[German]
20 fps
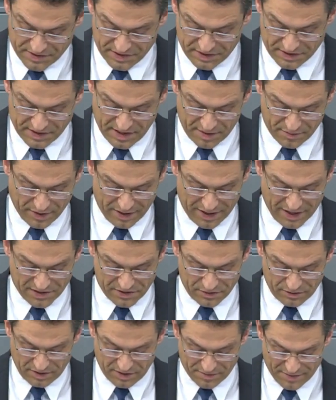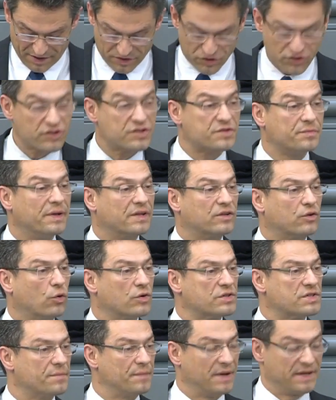sieht der Beratung im Ausschuss mit
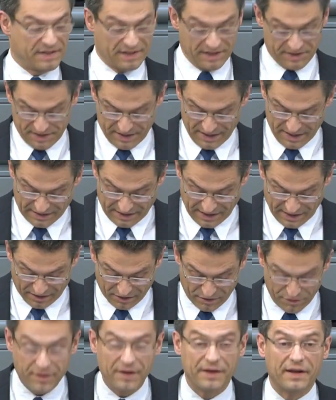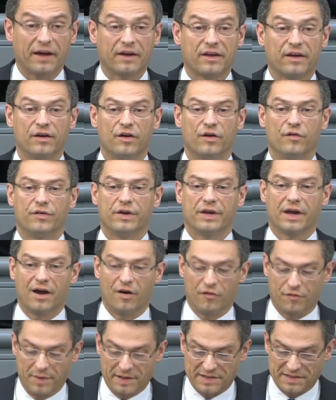großem Interesse entgegen. Vielen Dank für Ihre
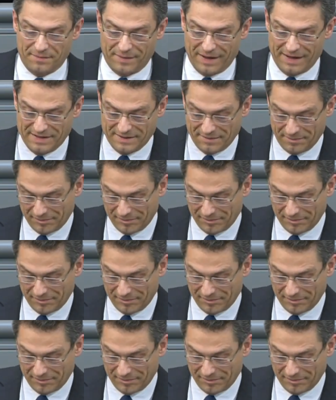Aufmerksamkeit.